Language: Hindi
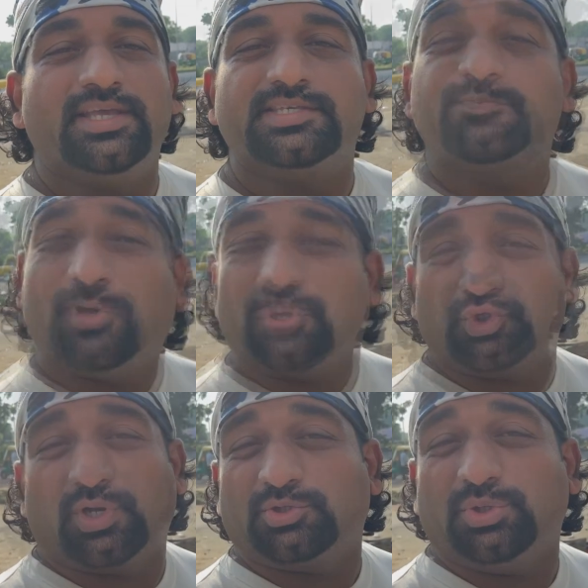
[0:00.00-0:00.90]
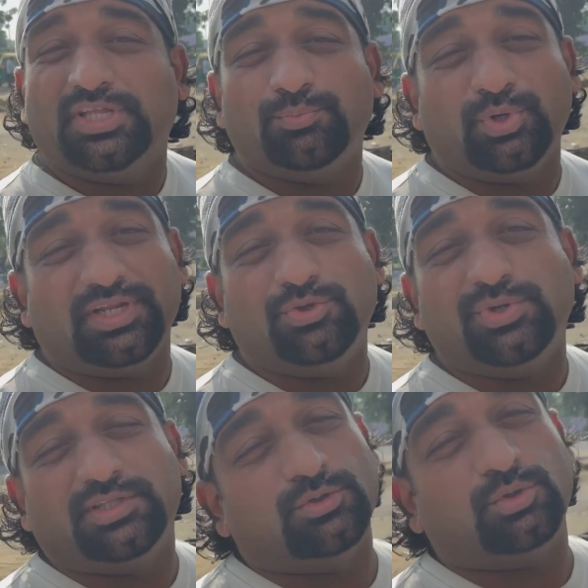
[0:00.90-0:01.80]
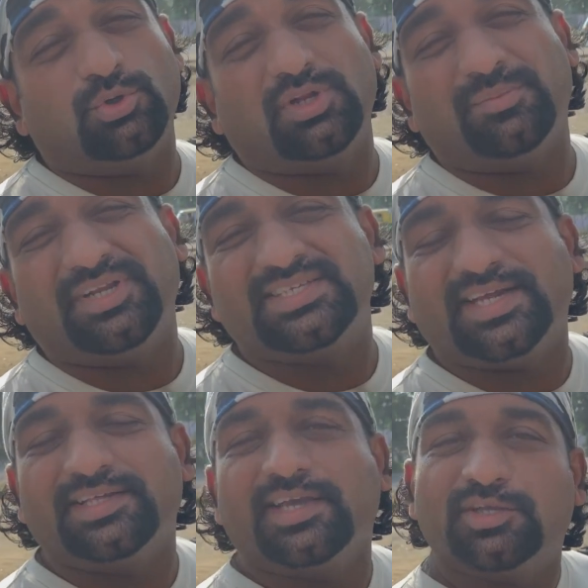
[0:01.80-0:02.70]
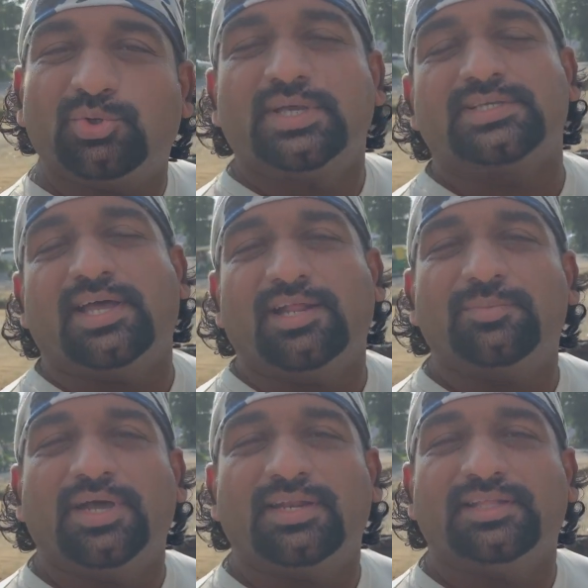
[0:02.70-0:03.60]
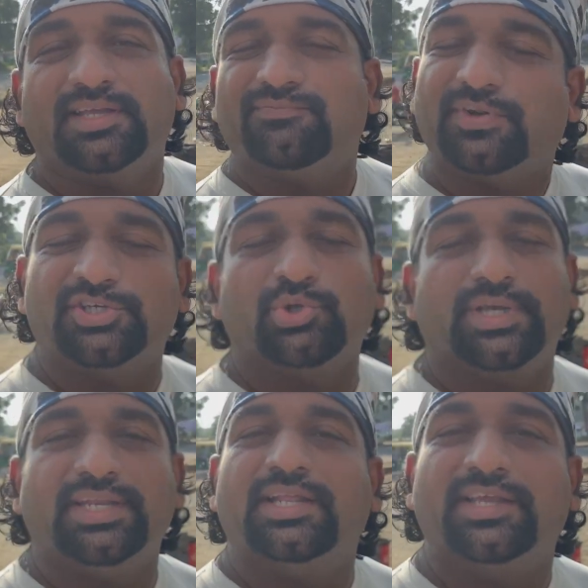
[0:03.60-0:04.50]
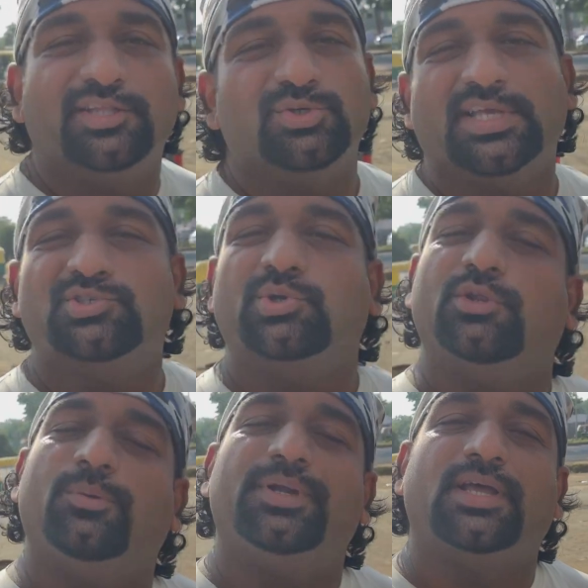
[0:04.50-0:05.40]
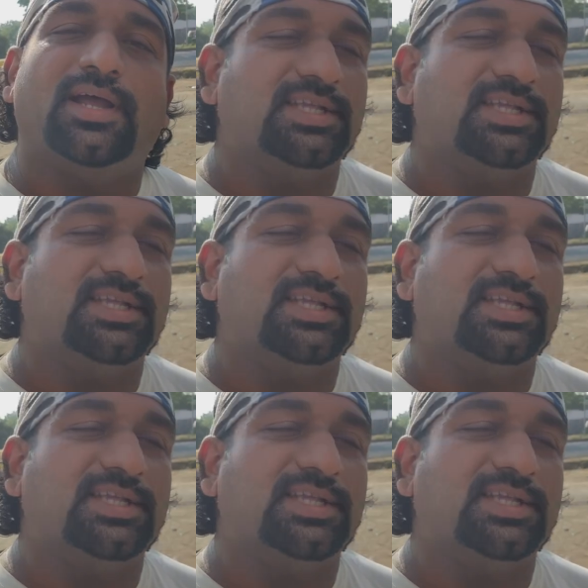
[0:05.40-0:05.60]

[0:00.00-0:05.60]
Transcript: इस परसों रात को नींद पूरी नहीं हुई थी तो दोनों ने हमने डिसाइड किया कि थोड़ा सा आराम कर लेते हैं फ्रेश होकर निकलेंगे तो 700 किलोमीटर